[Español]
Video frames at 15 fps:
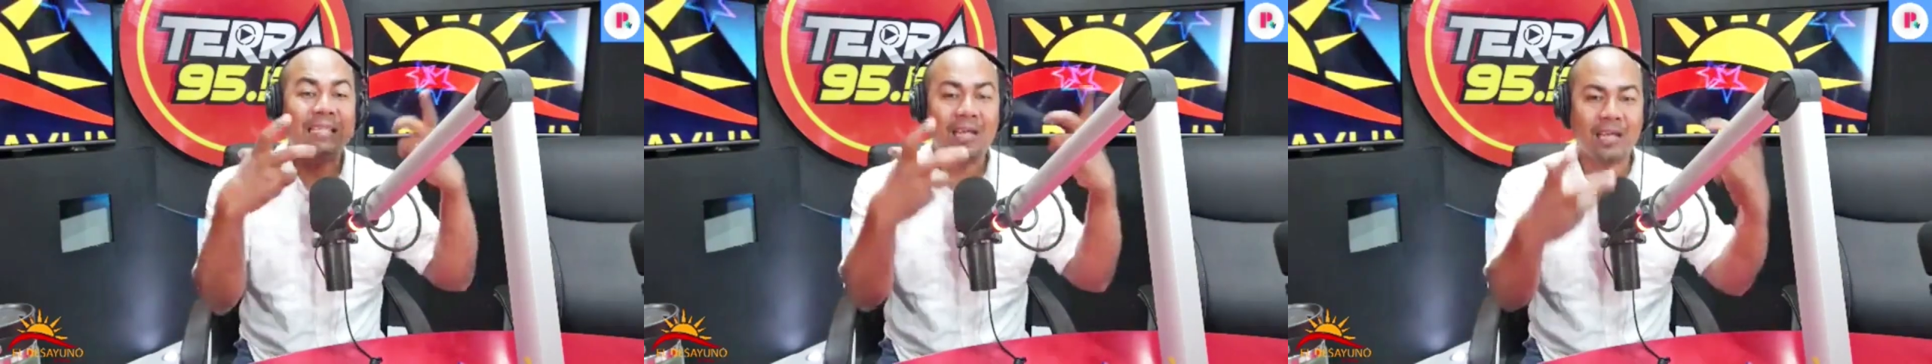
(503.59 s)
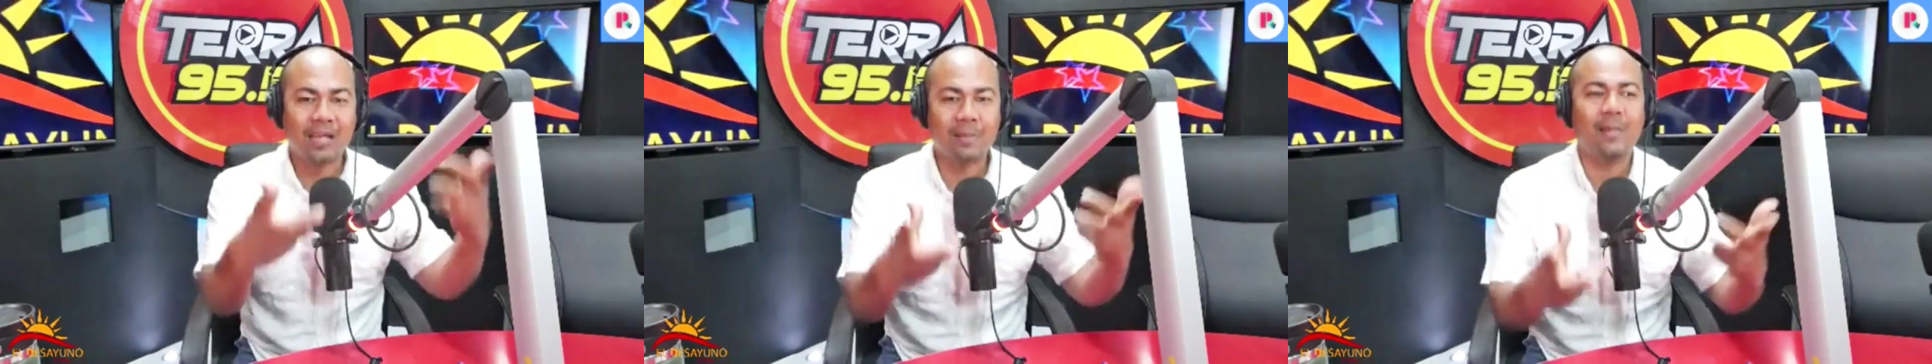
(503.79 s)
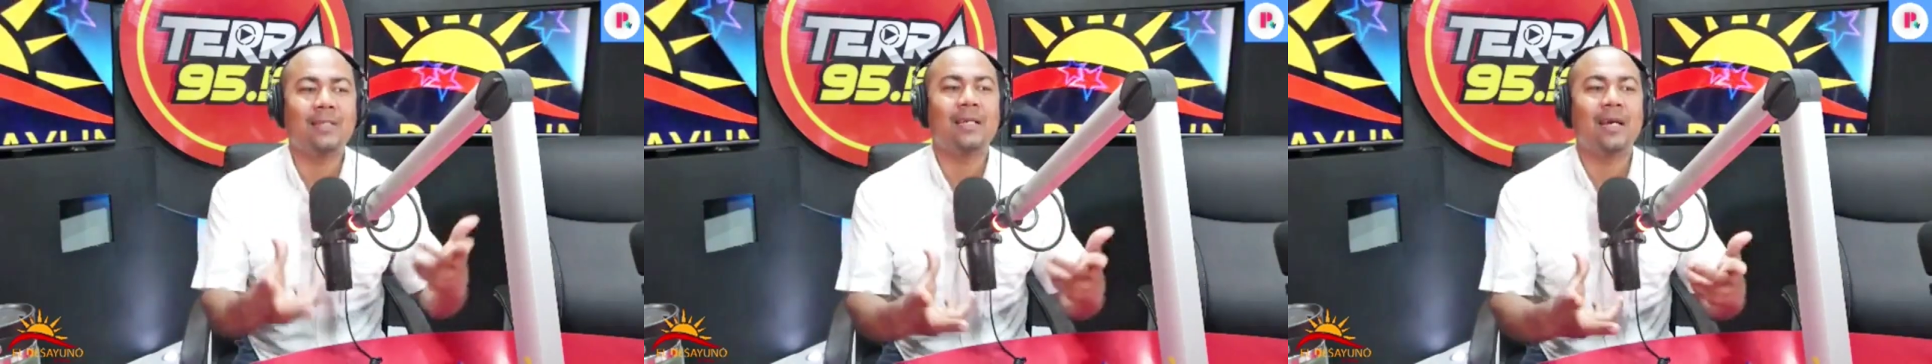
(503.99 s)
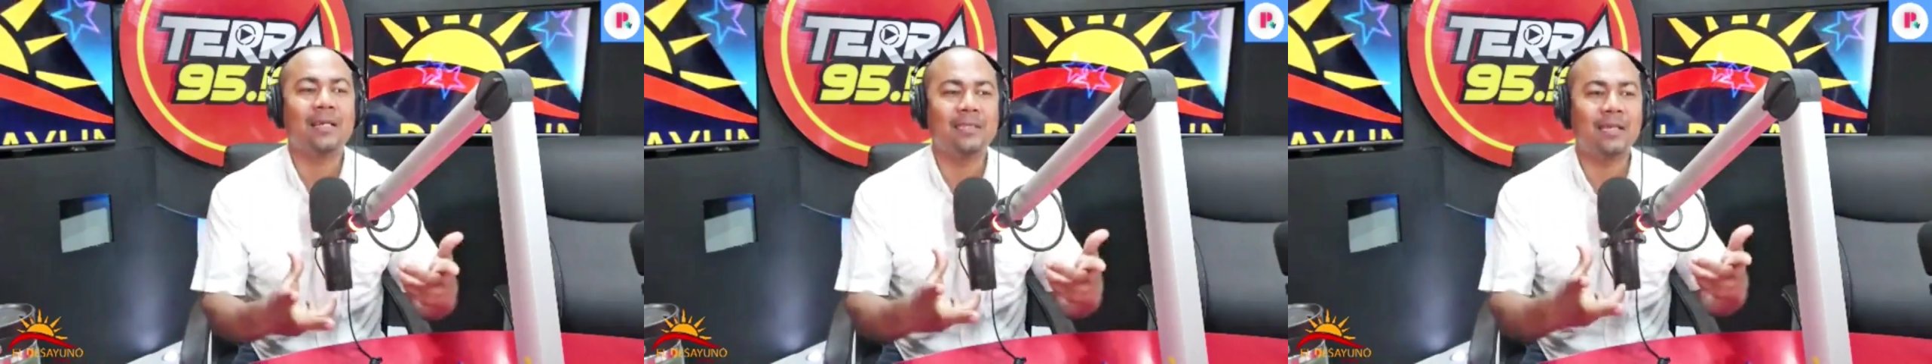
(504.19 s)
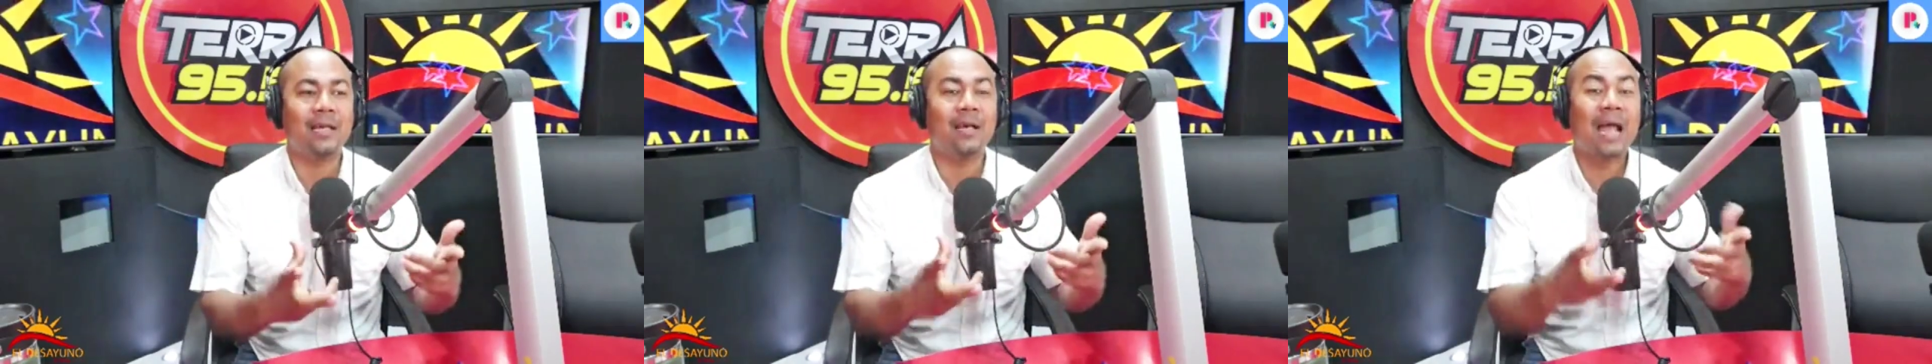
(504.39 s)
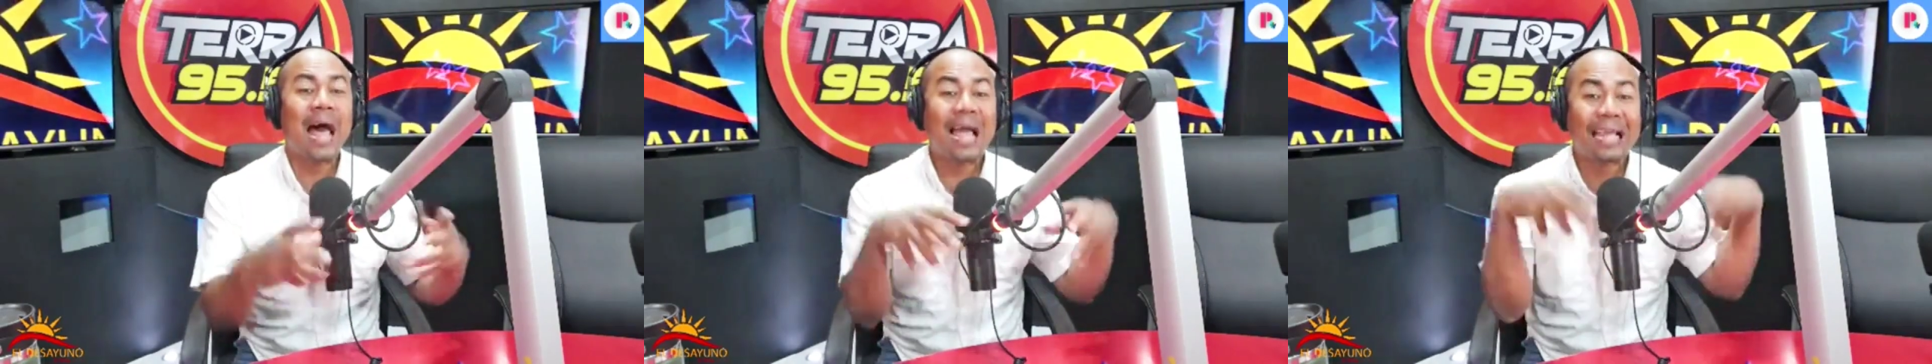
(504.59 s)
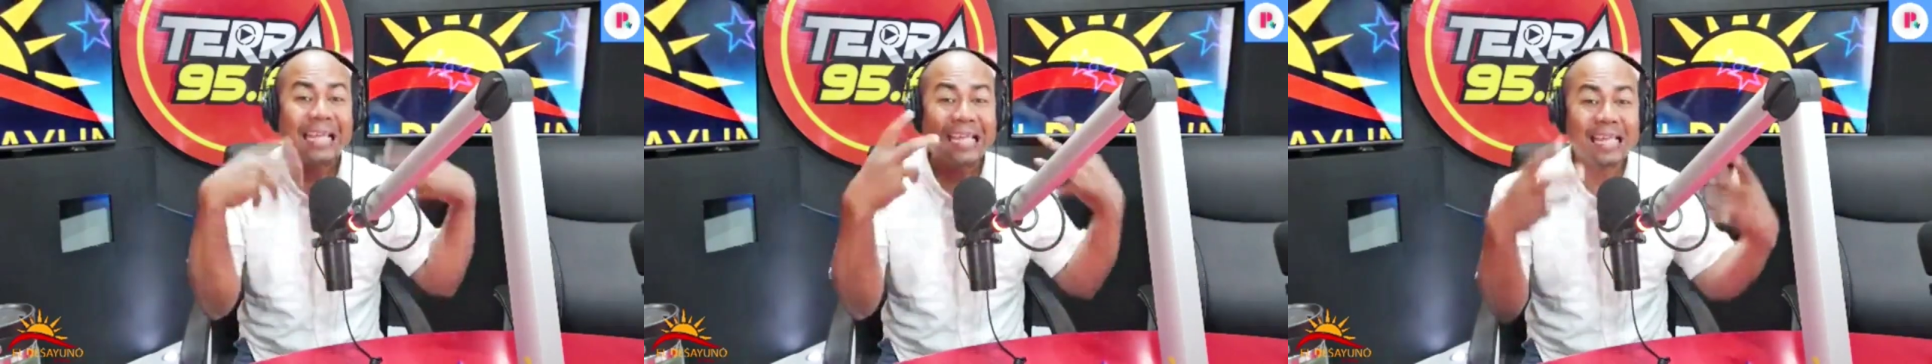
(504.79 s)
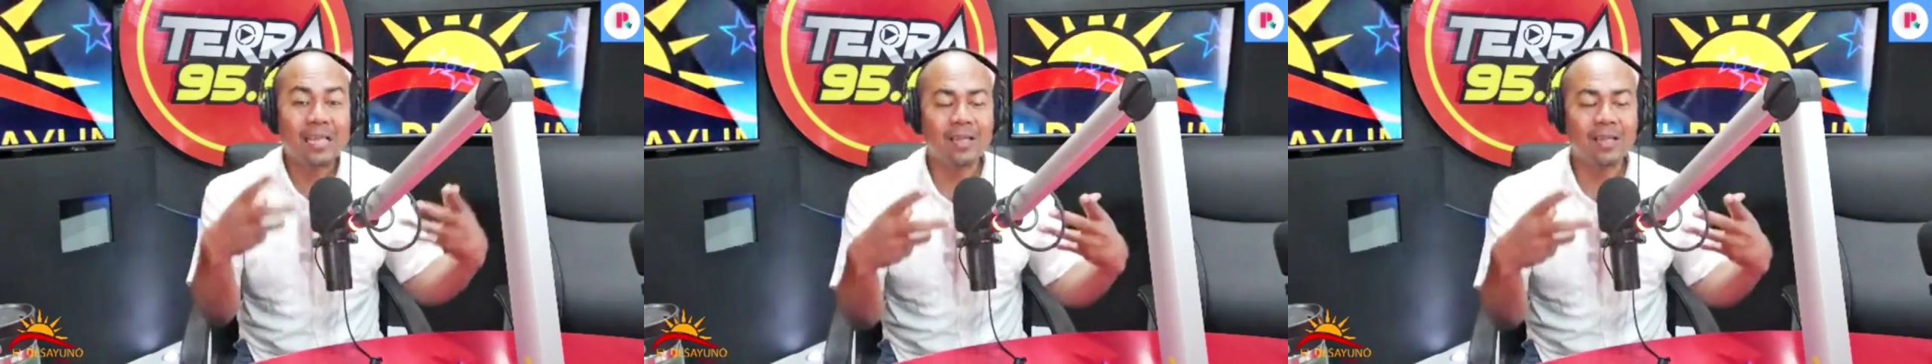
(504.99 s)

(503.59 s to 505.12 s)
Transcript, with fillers: que vayan a llegar. Aquí